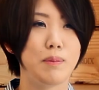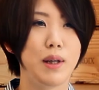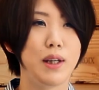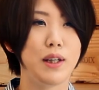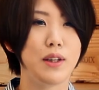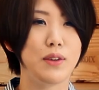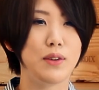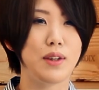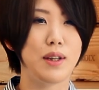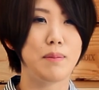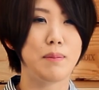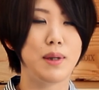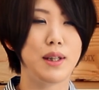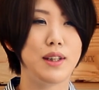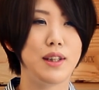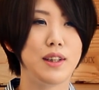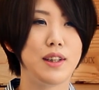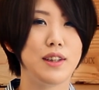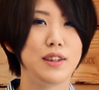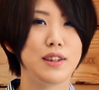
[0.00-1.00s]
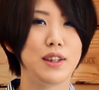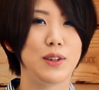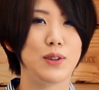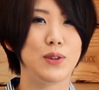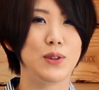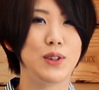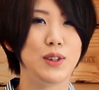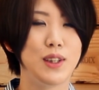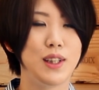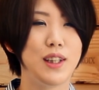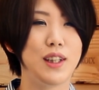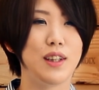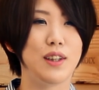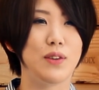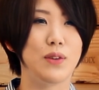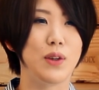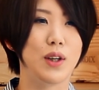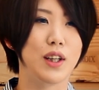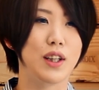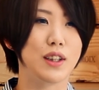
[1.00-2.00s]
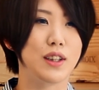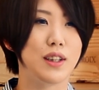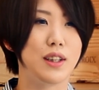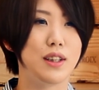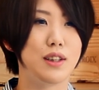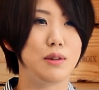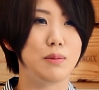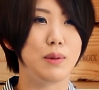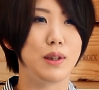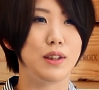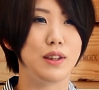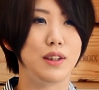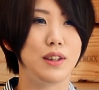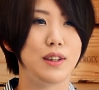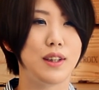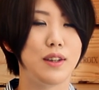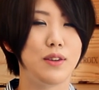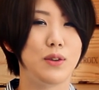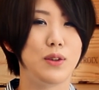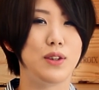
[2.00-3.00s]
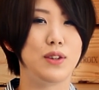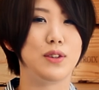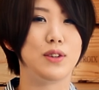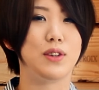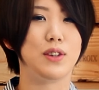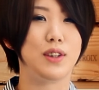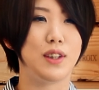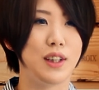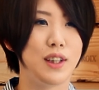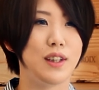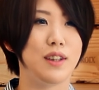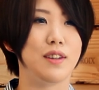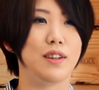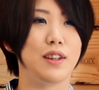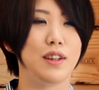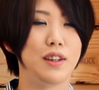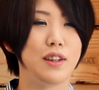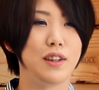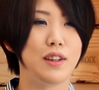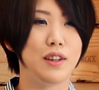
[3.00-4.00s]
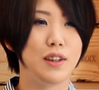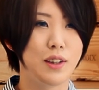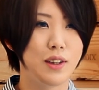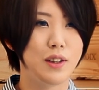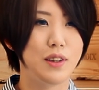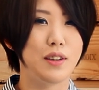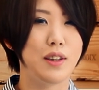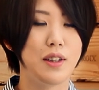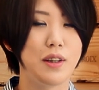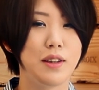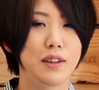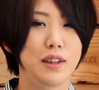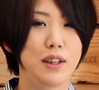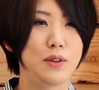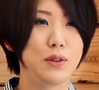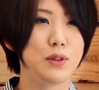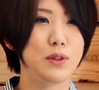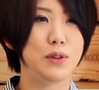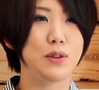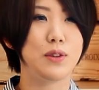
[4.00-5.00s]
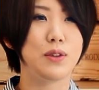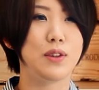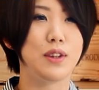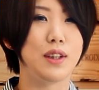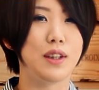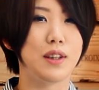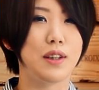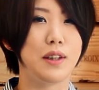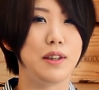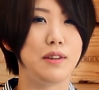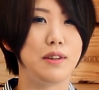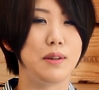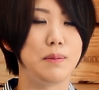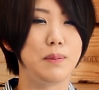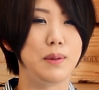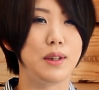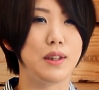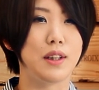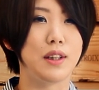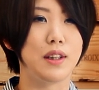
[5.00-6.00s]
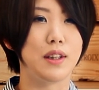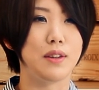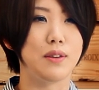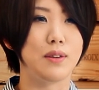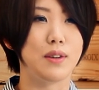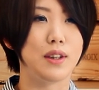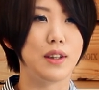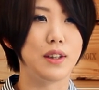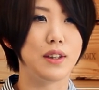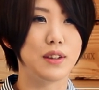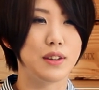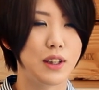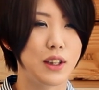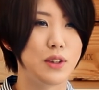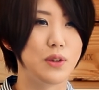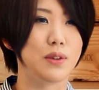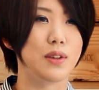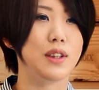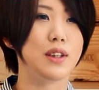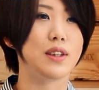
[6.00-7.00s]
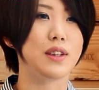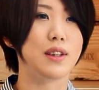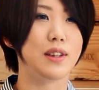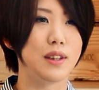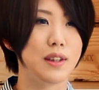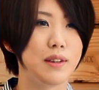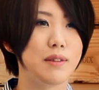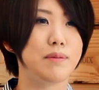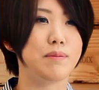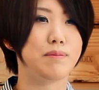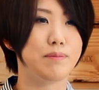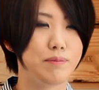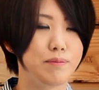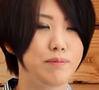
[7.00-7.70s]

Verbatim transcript: 漫画の名前で検索してお絵かき掲示板にたどり着いてなんか楽しそうって書いてみたのが最初でしたね。